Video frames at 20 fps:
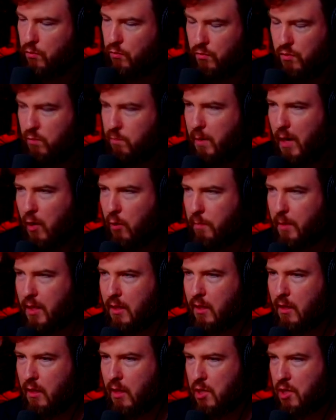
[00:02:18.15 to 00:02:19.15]
espalhou para
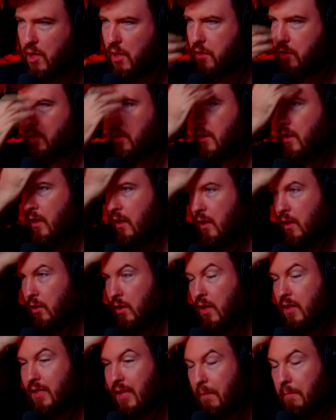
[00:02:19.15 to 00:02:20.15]
tanta gente. E o
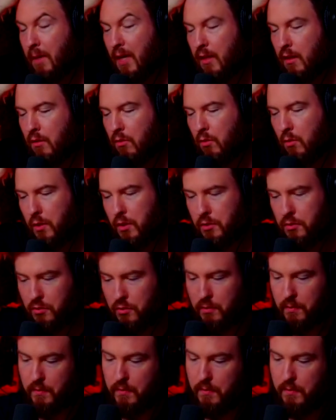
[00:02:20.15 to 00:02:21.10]
que, que você aprendeu com isso?